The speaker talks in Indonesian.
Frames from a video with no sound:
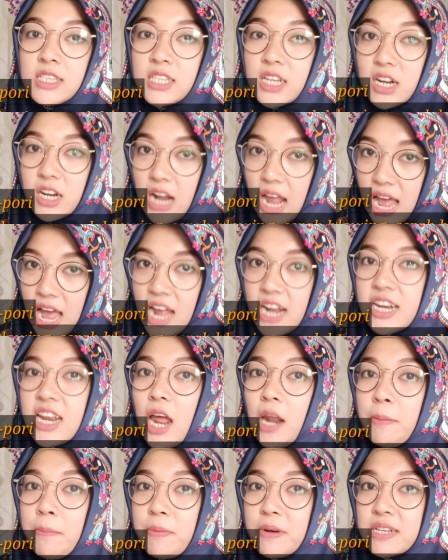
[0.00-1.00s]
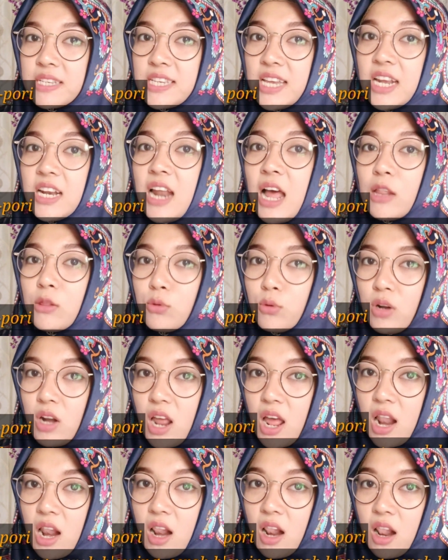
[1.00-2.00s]
cerah dan bersih
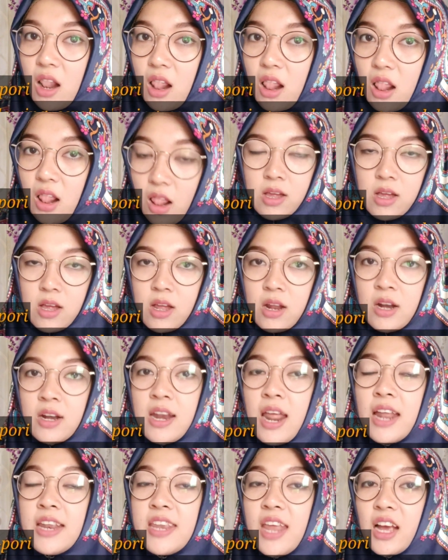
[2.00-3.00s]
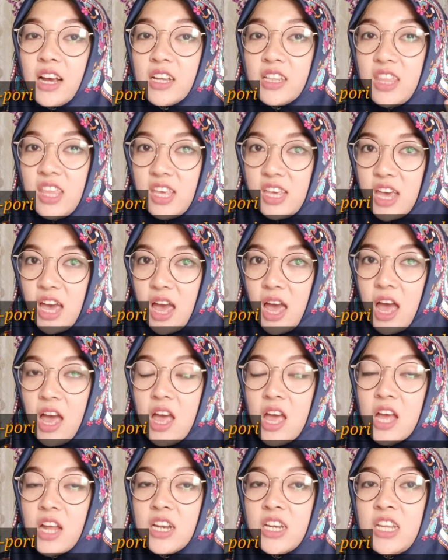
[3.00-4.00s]
natural dan yang ketiga,
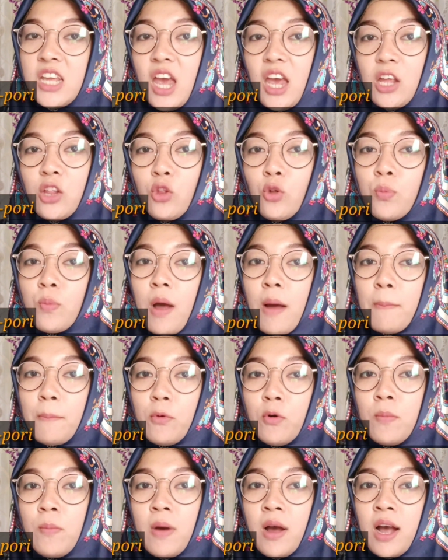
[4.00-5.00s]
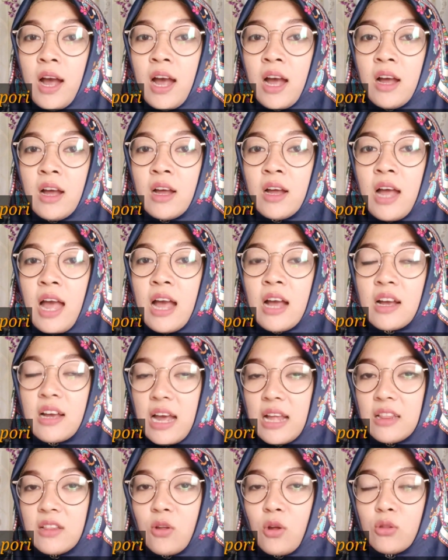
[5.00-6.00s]
dia itu mampu
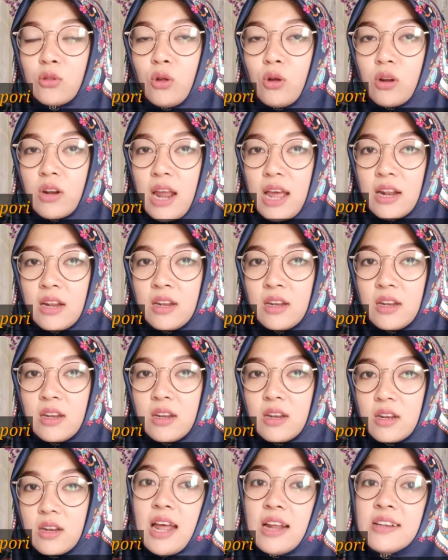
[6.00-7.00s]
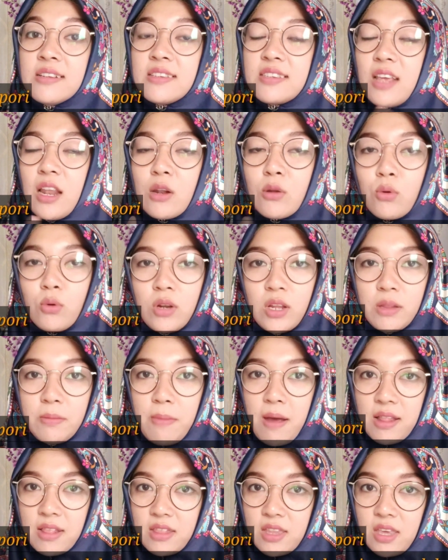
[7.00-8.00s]
mengangkat kotoran dan sel kulit
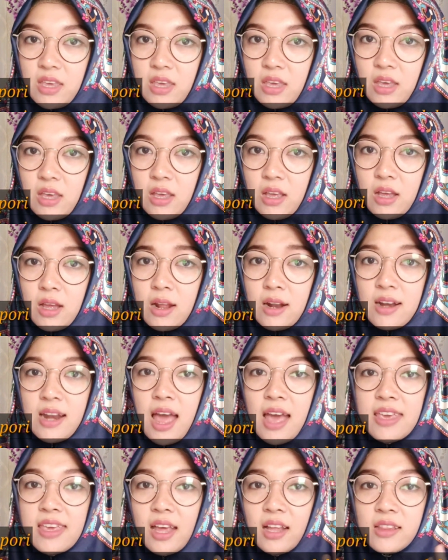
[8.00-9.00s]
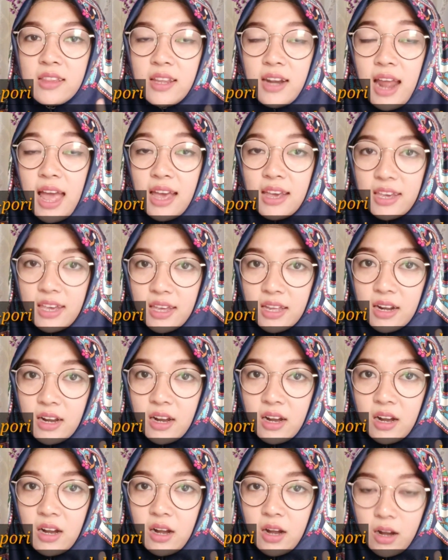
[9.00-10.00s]
mati. Nah, yang terakhir,
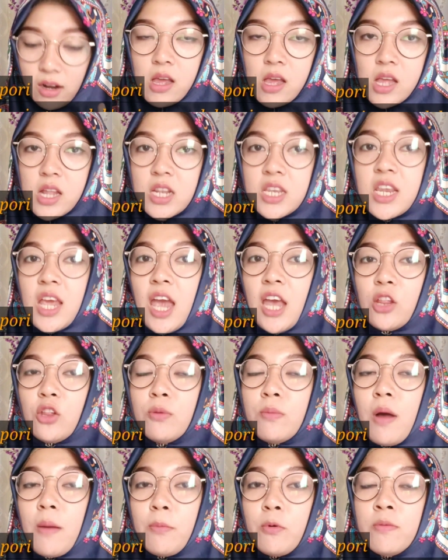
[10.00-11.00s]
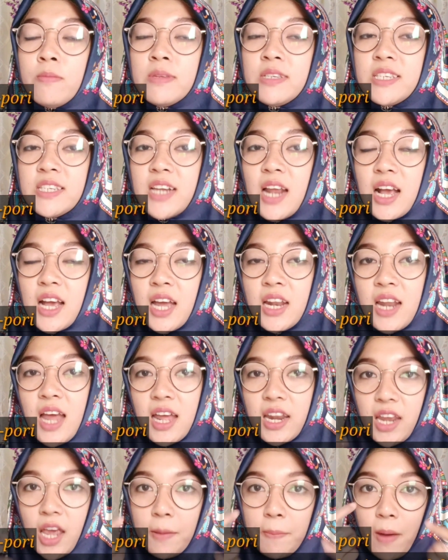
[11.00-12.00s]
dia itu mampu mencerahkan
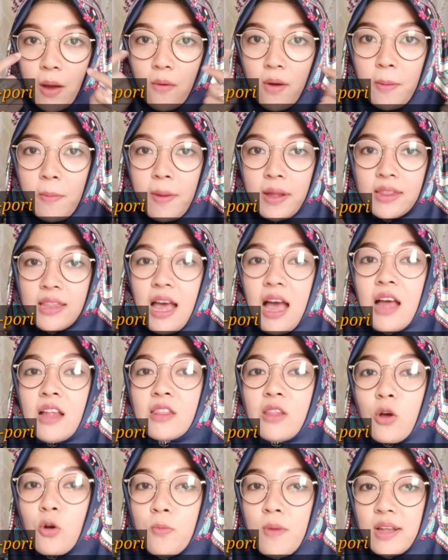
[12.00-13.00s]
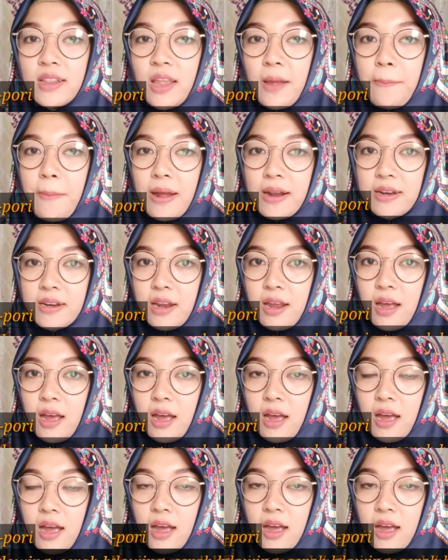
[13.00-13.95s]
area bawah mata atau mata panda.